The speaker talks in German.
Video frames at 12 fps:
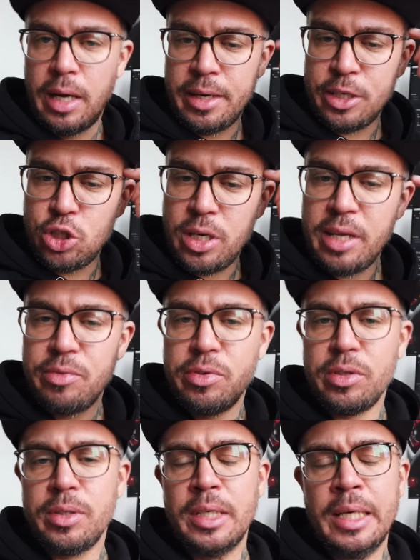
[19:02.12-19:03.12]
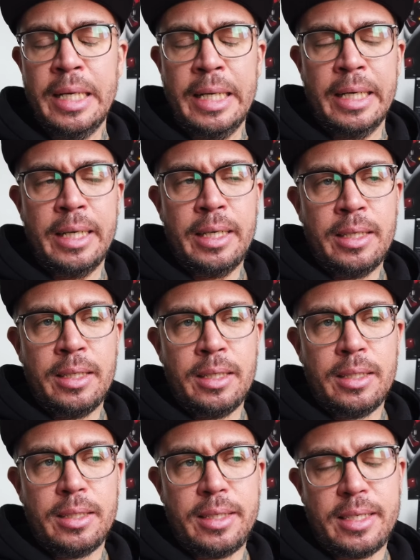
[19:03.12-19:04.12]
an der Schläfe,
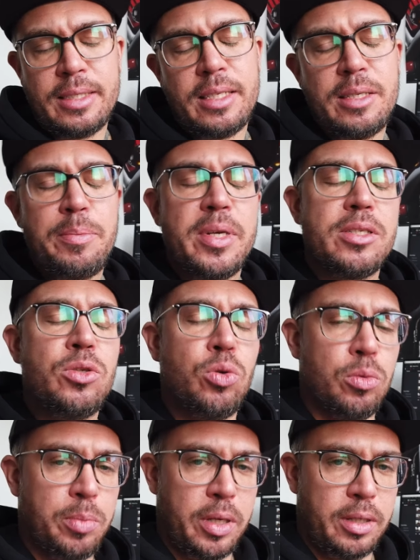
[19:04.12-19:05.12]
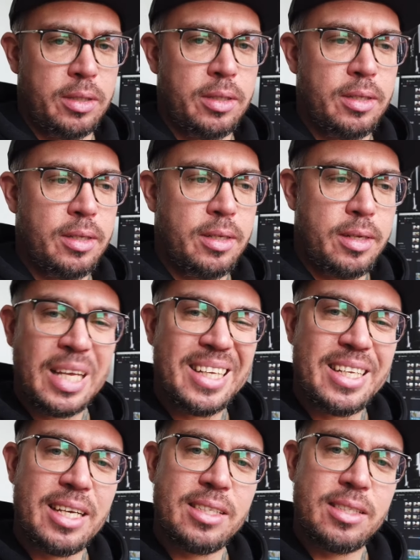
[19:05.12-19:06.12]
dass das den besten Ton bringt.
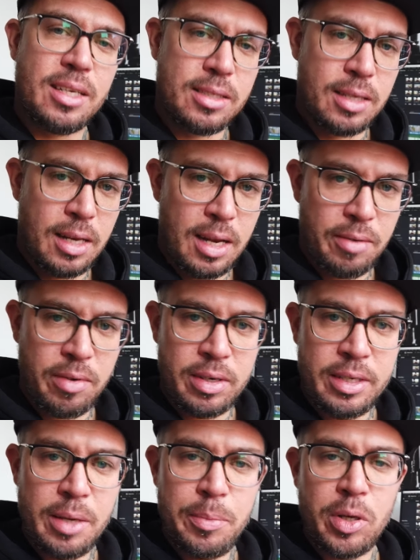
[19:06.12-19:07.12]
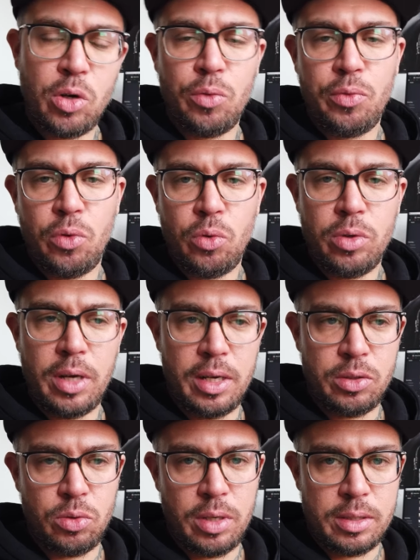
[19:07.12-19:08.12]
Dass das Lavalier-Mikrofon,
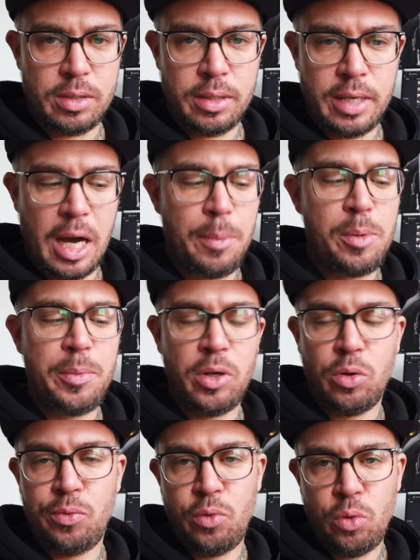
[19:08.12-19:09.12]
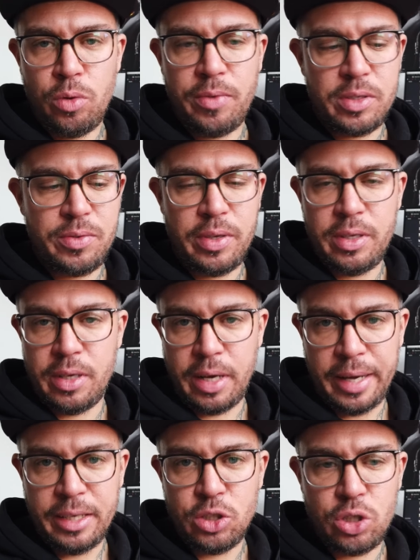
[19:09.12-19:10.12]
also das Kabelmikrofon, was wir
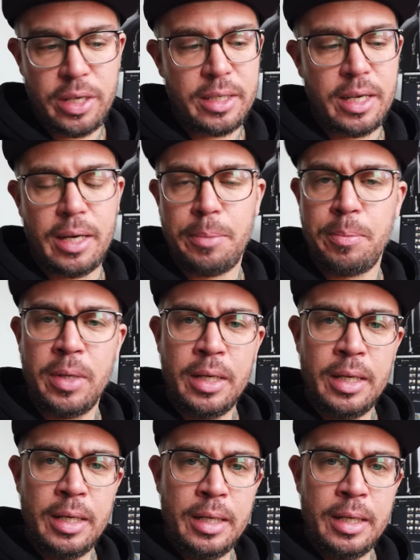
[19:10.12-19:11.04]
hier reingesteckt haben,